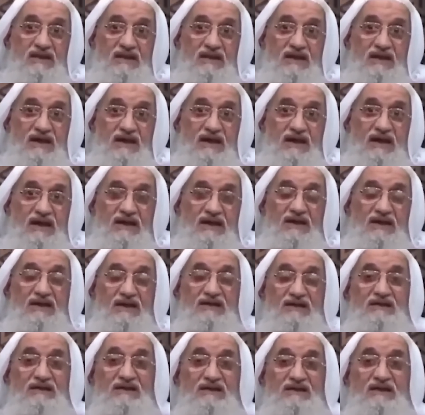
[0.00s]
u Biden
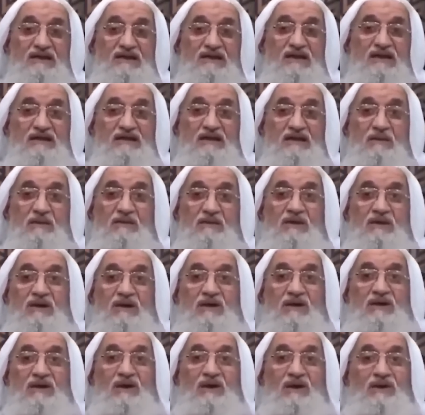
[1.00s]
la ai ka batai
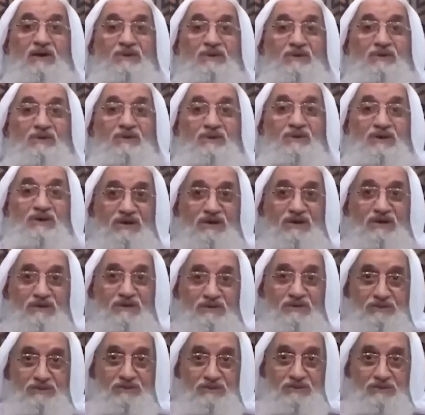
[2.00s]
lengkot bakadu
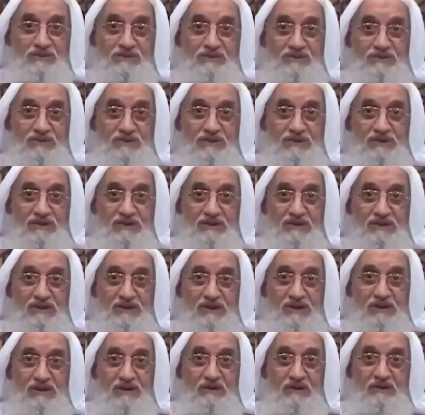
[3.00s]
kumno ka jing
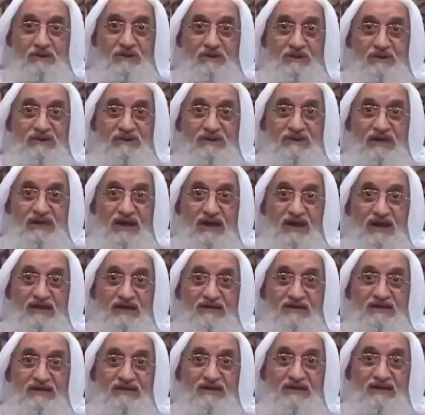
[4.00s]
penyap yo zawahiri
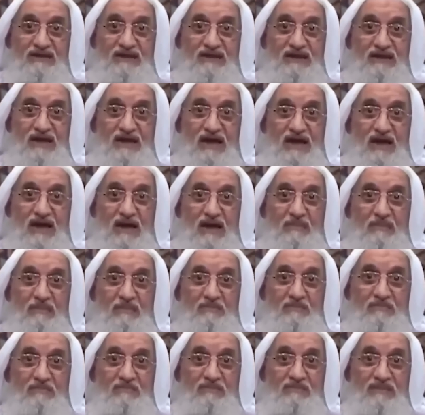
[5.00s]
kan kata
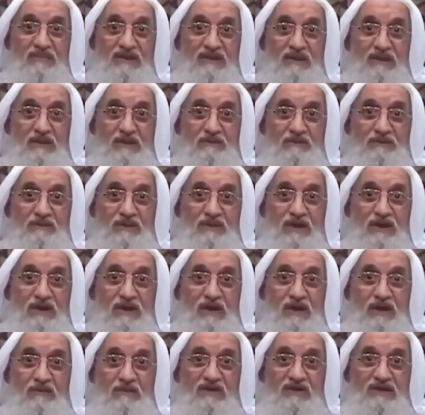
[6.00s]
ya ka jing dai pren ka
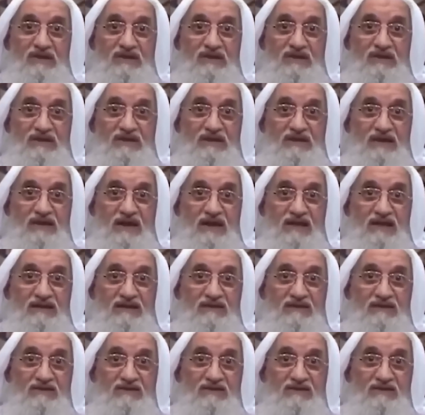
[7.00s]
Amerika bat Taliban ru